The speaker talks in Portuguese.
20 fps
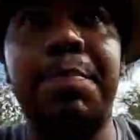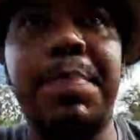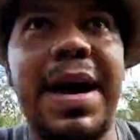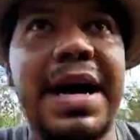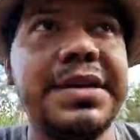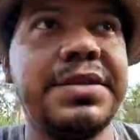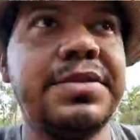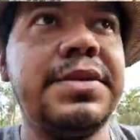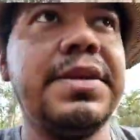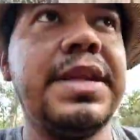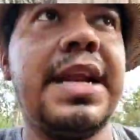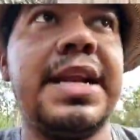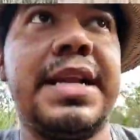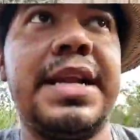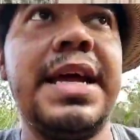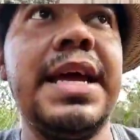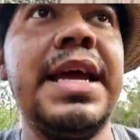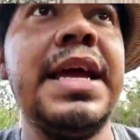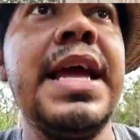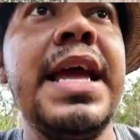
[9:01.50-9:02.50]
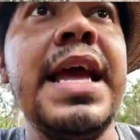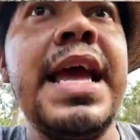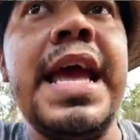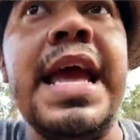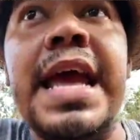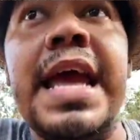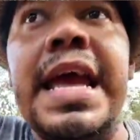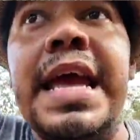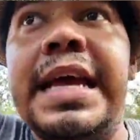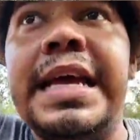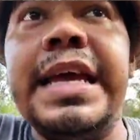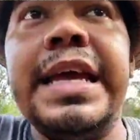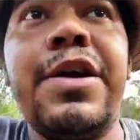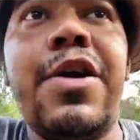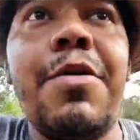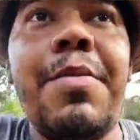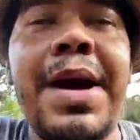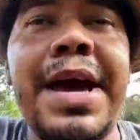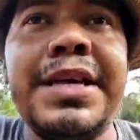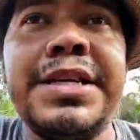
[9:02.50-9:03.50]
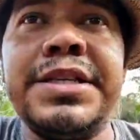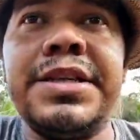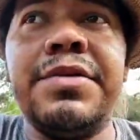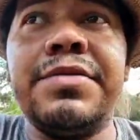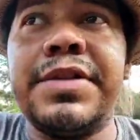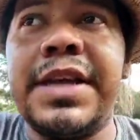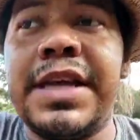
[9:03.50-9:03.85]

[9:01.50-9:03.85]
o pasto dela, né? E como a gente não